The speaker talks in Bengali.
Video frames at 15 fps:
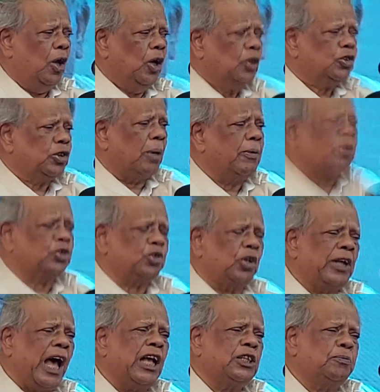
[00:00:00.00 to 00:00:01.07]
সমস্ত
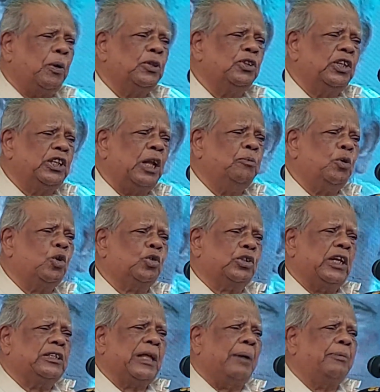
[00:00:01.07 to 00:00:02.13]
রাজবন্দীদের
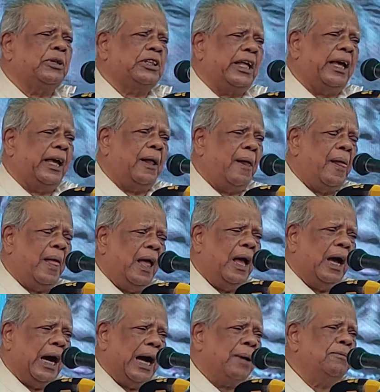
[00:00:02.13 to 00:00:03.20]
মুক্তির দাবিতে
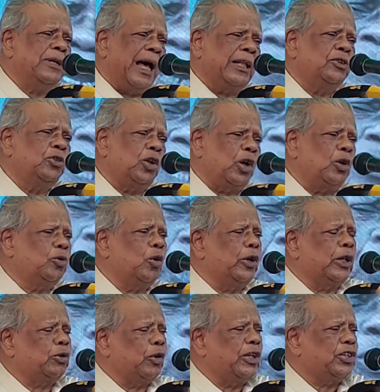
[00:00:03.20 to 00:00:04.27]
আমরা আন্দোলন গড়ে
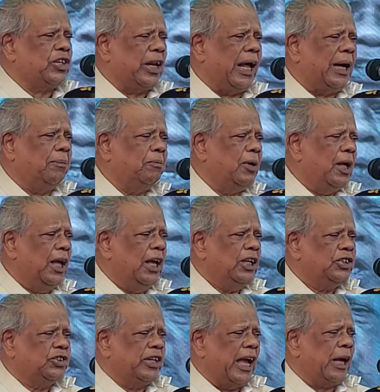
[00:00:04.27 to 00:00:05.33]
তুলেছিলাম
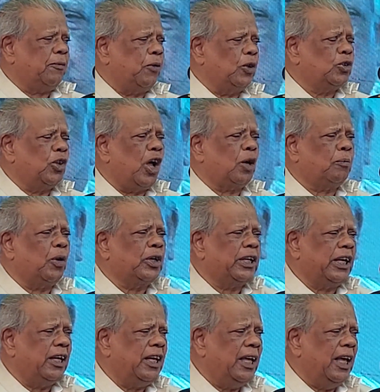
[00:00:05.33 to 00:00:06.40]
শেখ ফজলা কনি
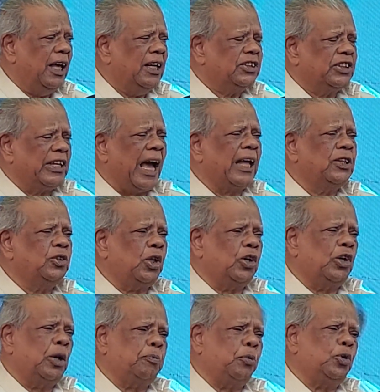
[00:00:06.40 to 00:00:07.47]
সে
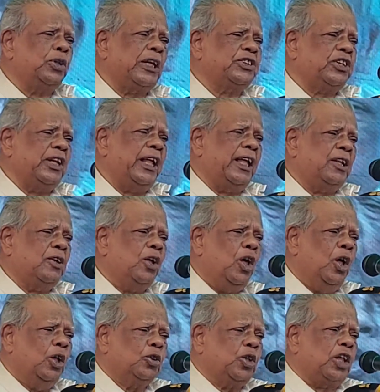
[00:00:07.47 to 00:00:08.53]
আন্দোলনের প্রদা ছিলেন
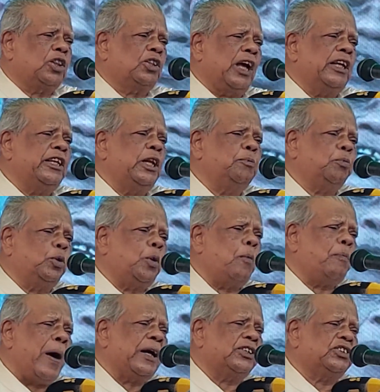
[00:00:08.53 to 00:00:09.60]
তৎকালীন পুরো
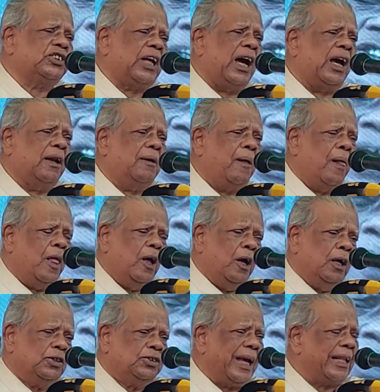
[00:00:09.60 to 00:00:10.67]
পাকিস্তান
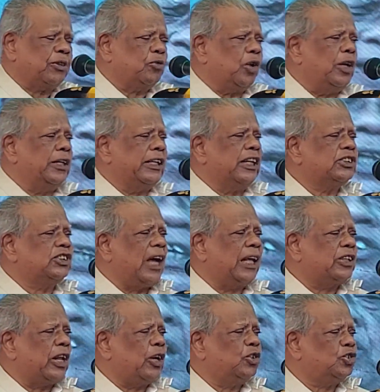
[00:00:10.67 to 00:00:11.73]
ছাত্রলীগের
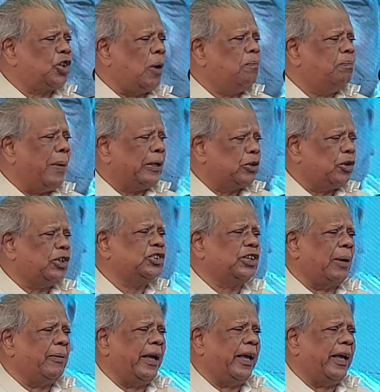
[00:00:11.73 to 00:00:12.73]
সাধারণ সম্পাদক হিসাবে